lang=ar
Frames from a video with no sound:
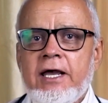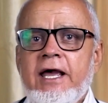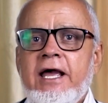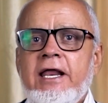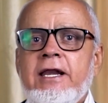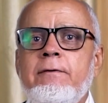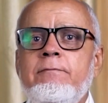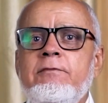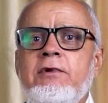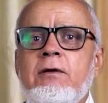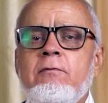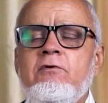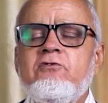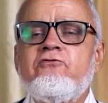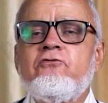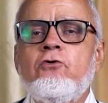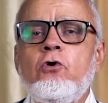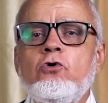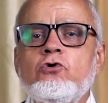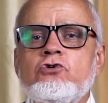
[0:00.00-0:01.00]
احنا بنعمل
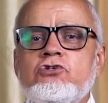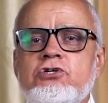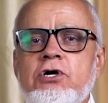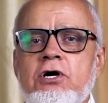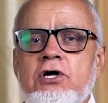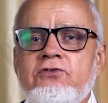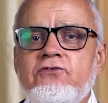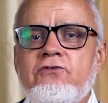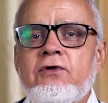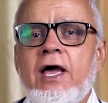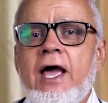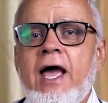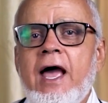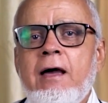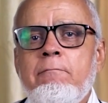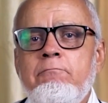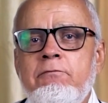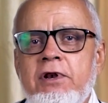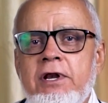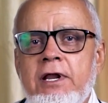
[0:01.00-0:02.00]
فحوصات
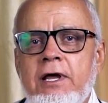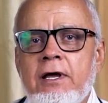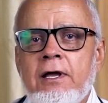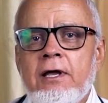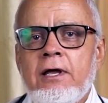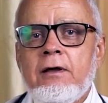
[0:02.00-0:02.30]
قبل